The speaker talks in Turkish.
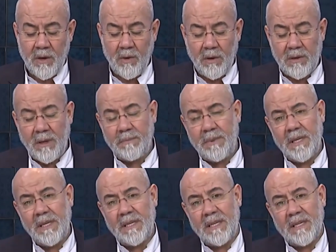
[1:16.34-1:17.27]
Yolda
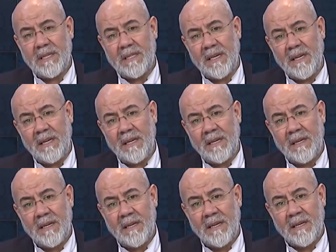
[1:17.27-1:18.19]
bir yerde
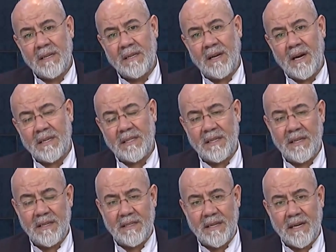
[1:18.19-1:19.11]

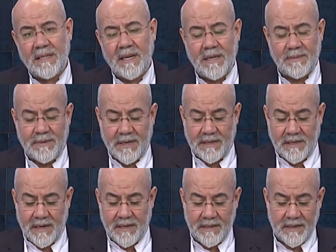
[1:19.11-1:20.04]
taksinin tekeri
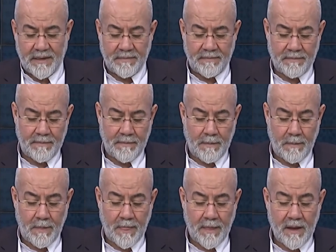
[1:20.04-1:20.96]
patladı.
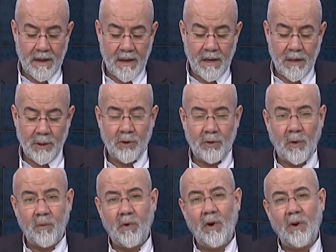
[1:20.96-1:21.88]

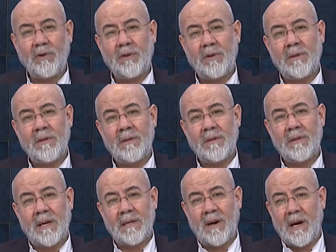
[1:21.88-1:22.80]
Şoför,
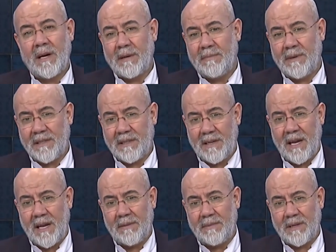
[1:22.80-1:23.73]
yani araba
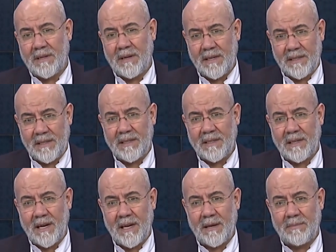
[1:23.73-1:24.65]
sahibi, taksi
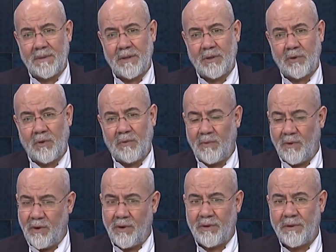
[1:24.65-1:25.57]
sahibi,
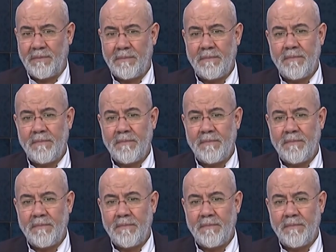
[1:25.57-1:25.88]
şoför